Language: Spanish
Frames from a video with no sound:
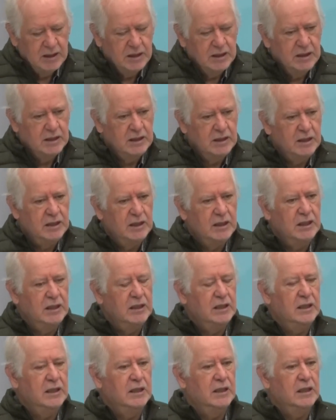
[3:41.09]

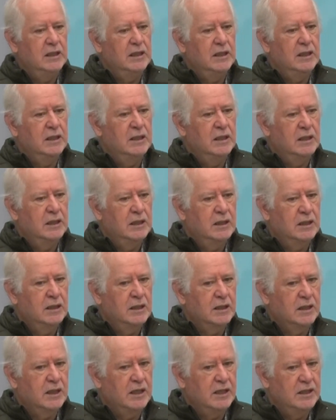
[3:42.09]
eh,
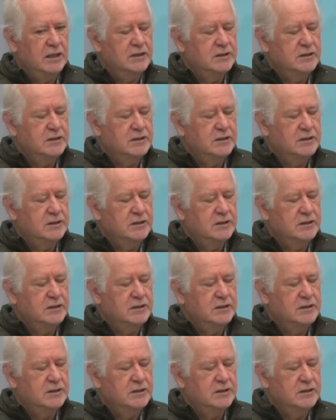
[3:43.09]
que